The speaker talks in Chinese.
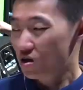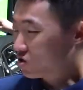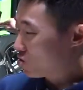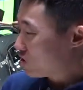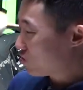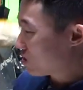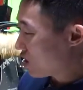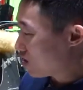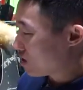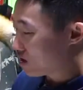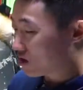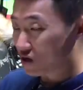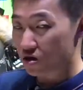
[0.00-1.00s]
所以说它
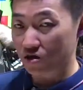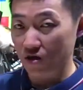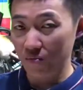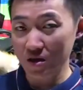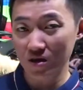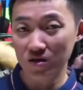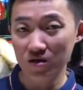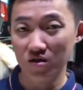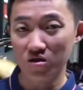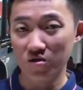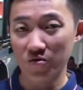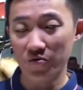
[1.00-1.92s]
的这个可变性呢是